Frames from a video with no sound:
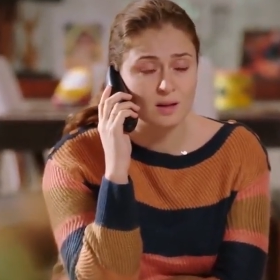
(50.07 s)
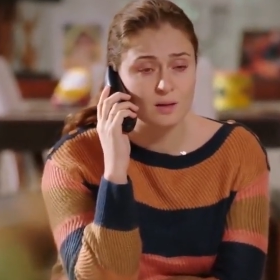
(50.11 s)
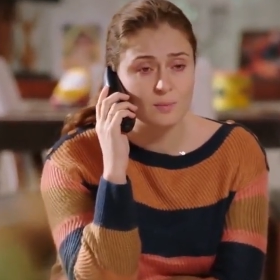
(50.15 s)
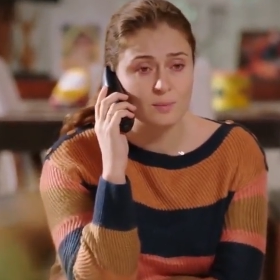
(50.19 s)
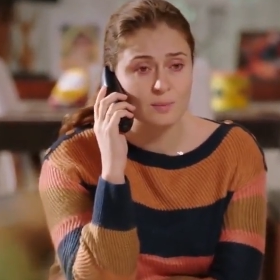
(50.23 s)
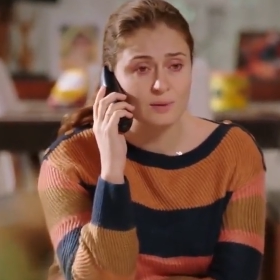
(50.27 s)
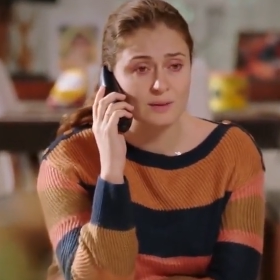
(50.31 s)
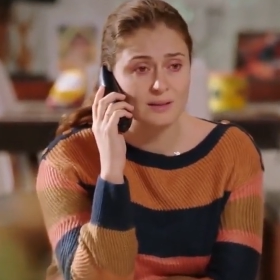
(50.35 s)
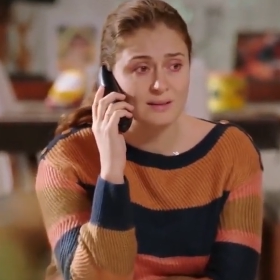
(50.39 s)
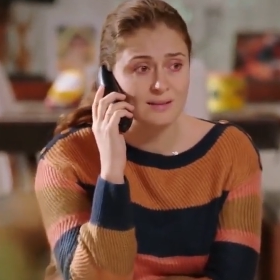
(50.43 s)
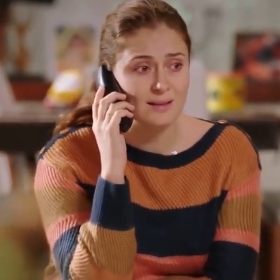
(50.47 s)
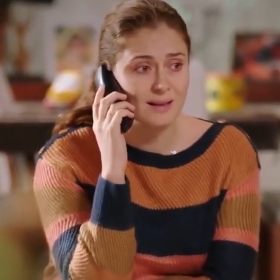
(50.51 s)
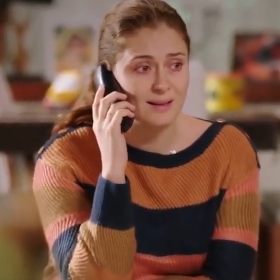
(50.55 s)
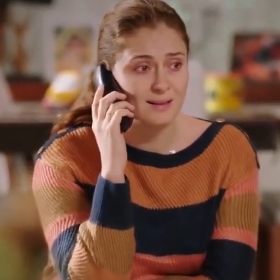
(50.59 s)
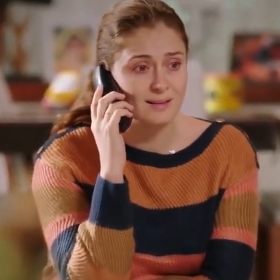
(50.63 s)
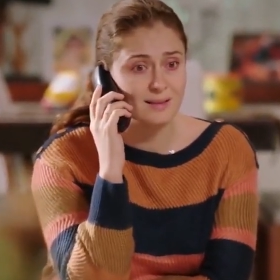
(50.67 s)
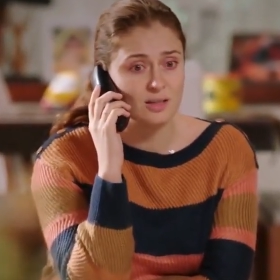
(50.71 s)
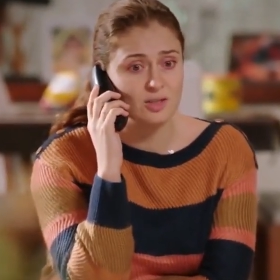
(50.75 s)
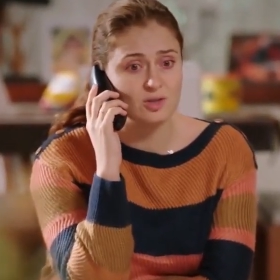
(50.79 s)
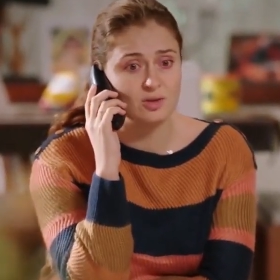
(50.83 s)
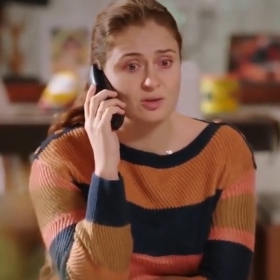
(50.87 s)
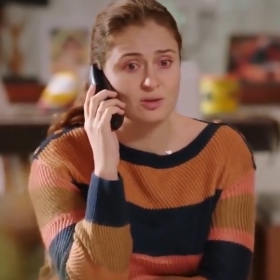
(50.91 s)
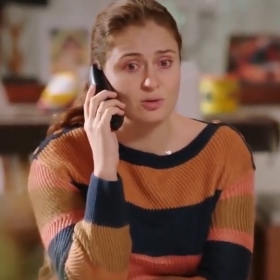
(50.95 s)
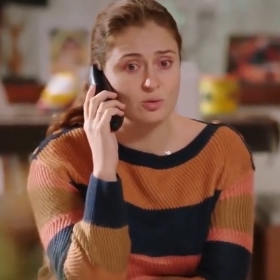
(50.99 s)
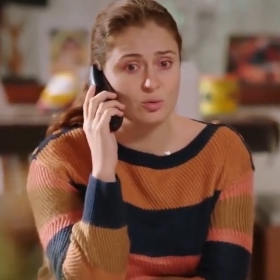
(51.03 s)
اضرب من
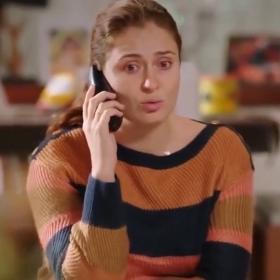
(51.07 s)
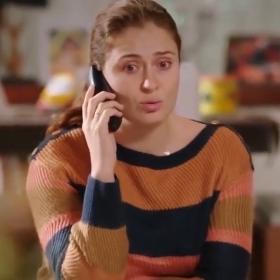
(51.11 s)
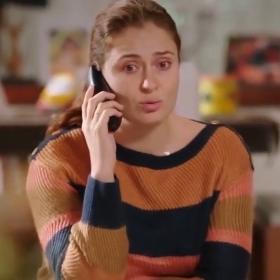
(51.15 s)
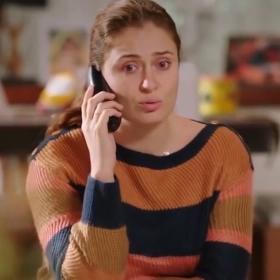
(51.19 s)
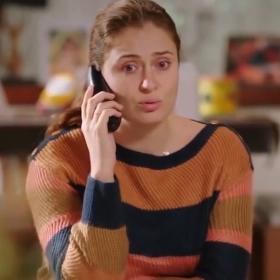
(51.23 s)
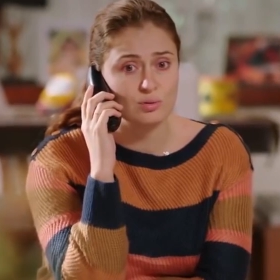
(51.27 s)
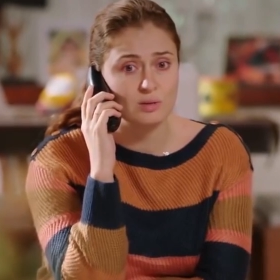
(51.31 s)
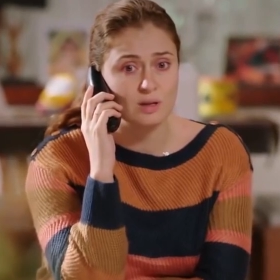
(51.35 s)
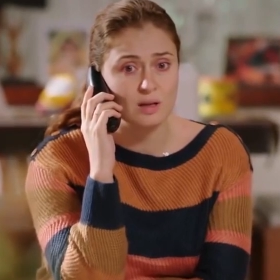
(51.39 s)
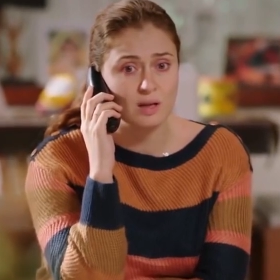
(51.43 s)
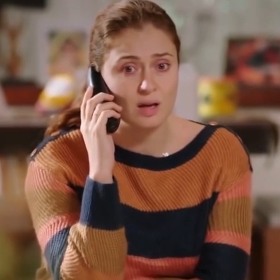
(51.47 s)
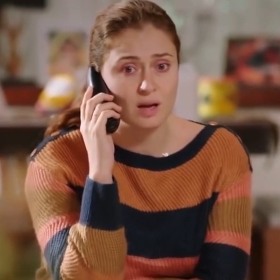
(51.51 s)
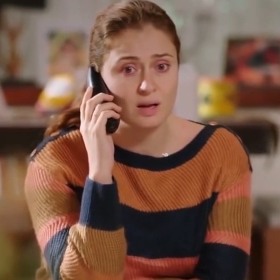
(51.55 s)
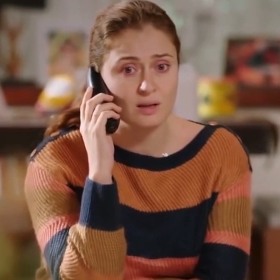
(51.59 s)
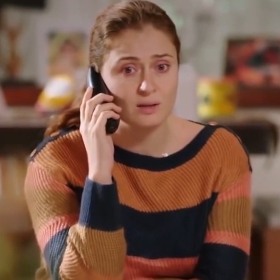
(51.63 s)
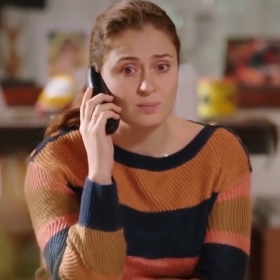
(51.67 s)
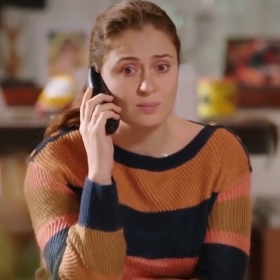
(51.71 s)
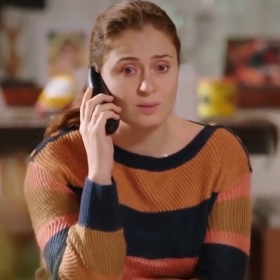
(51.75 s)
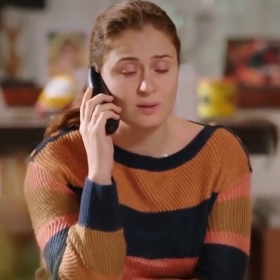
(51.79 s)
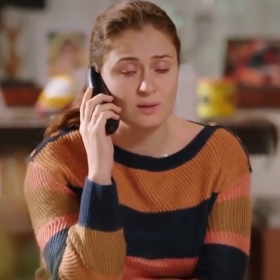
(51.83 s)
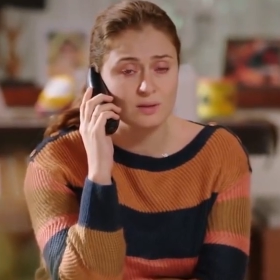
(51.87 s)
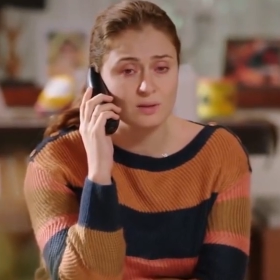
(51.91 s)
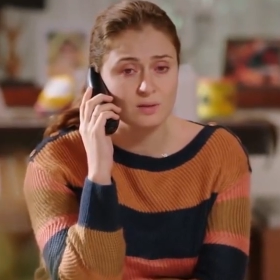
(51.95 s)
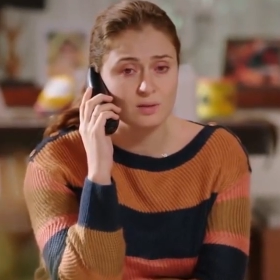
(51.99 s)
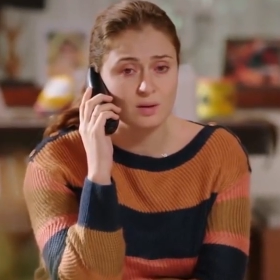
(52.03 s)
بعضهم وما فيني امنهم
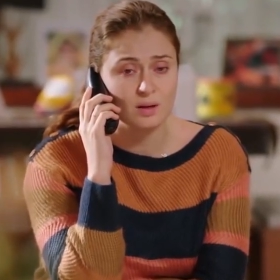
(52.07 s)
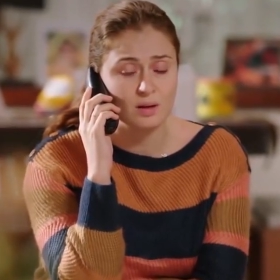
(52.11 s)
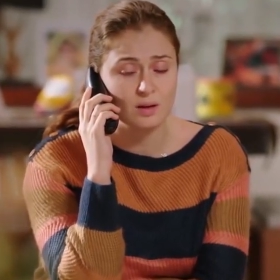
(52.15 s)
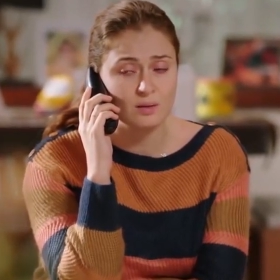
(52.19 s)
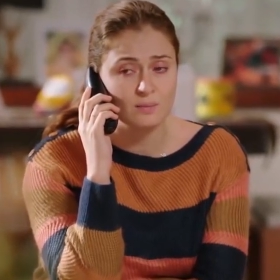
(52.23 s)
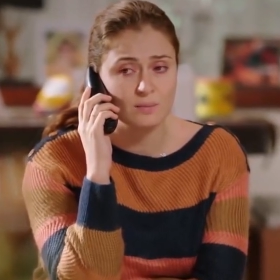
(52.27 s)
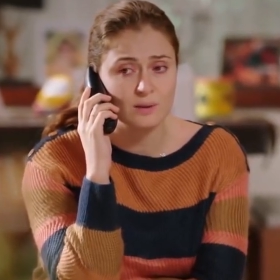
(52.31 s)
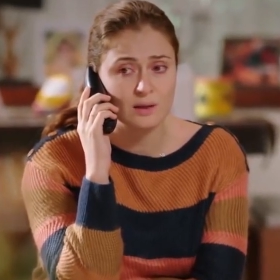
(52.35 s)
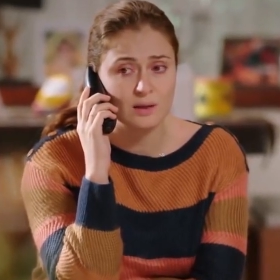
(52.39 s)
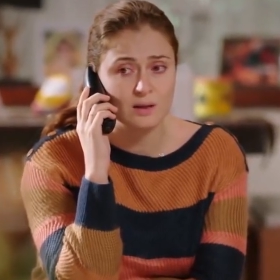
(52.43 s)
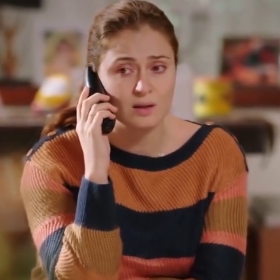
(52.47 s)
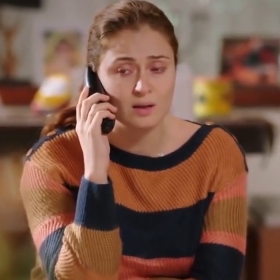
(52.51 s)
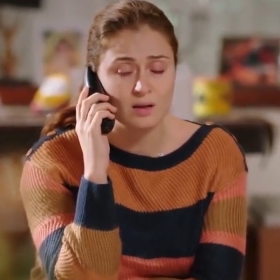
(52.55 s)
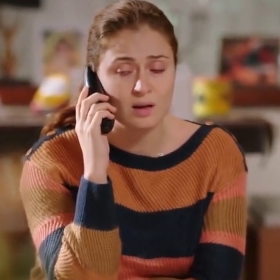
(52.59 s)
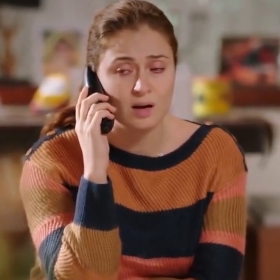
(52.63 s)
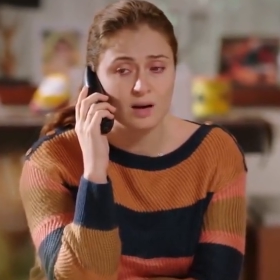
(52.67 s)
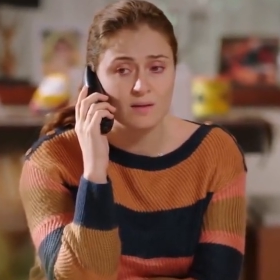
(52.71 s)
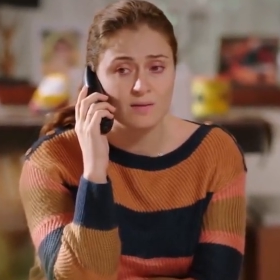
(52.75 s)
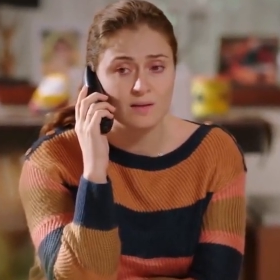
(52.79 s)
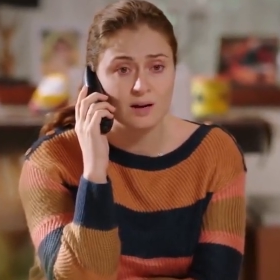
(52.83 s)
على بيتي واولادي